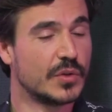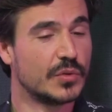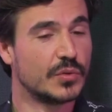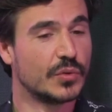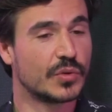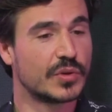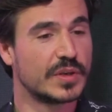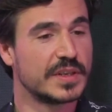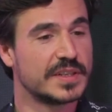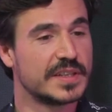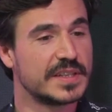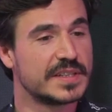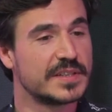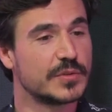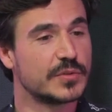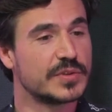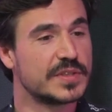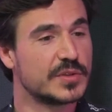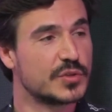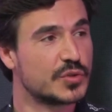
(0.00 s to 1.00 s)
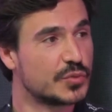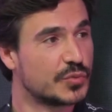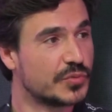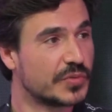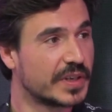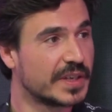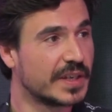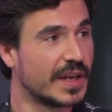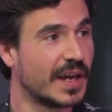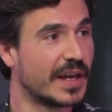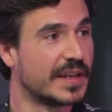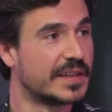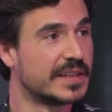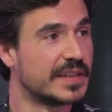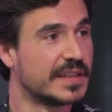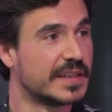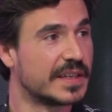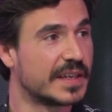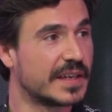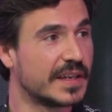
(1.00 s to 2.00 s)
Donc l'idée, c'est aussi de s'ouvrir à
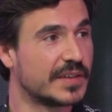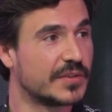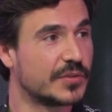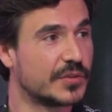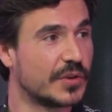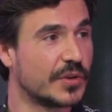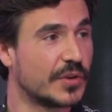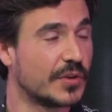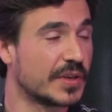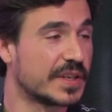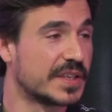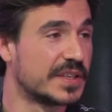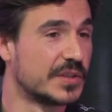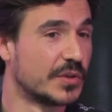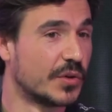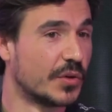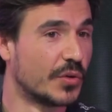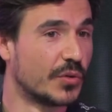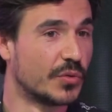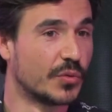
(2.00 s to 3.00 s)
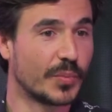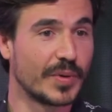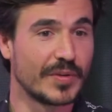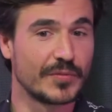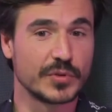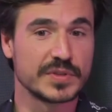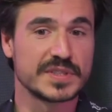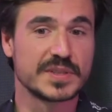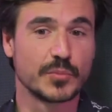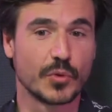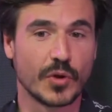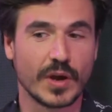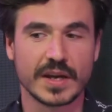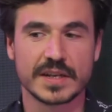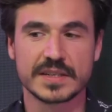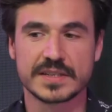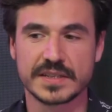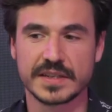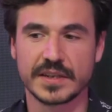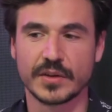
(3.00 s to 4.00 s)
des créateurs qui euh, n'ont pas forcément
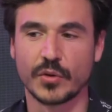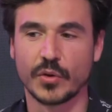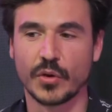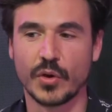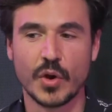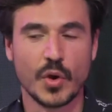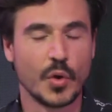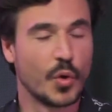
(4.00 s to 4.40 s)
accès aux,